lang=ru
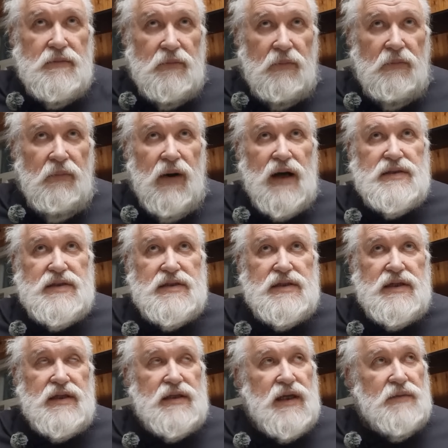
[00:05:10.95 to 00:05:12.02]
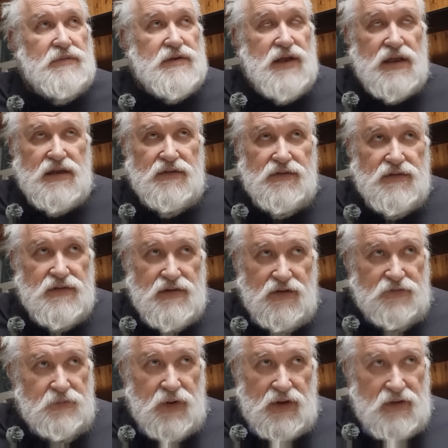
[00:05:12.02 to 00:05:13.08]
массы, там,
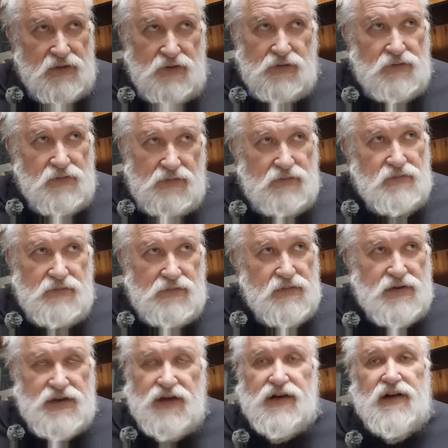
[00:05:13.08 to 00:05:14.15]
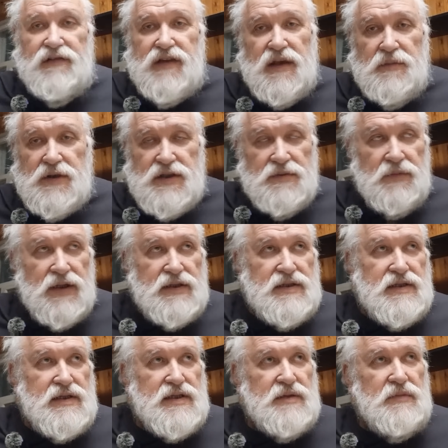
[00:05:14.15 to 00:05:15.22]
соответственно, ну, сравнимой с
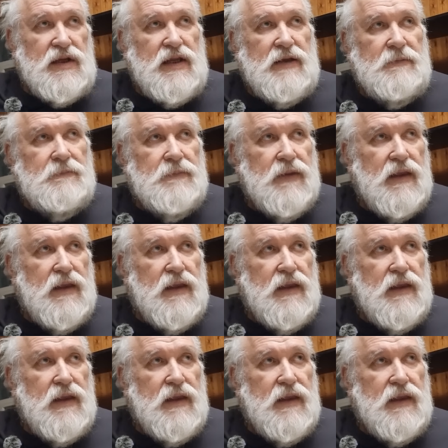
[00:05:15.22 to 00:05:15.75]
массой Земли,